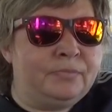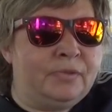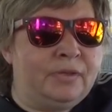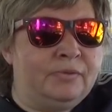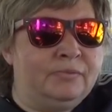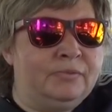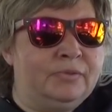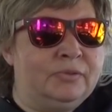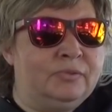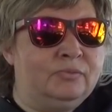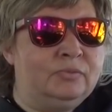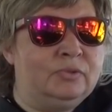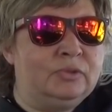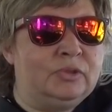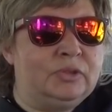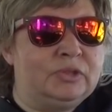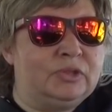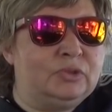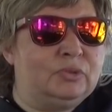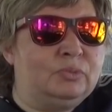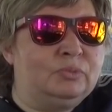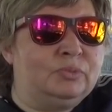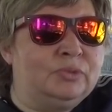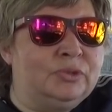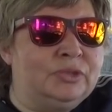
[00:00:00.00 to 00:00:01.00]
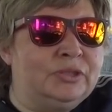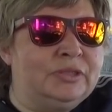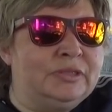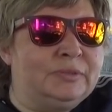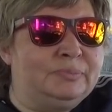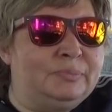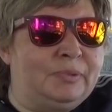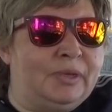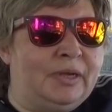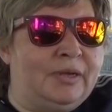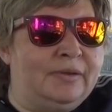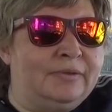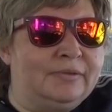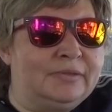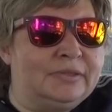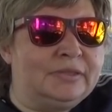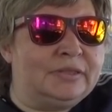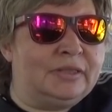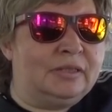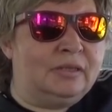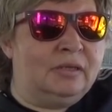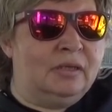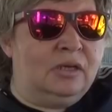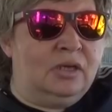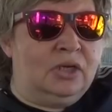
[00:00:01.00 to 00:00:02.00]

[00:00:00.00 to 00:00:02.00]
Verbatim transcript: Вы его особо не исправите.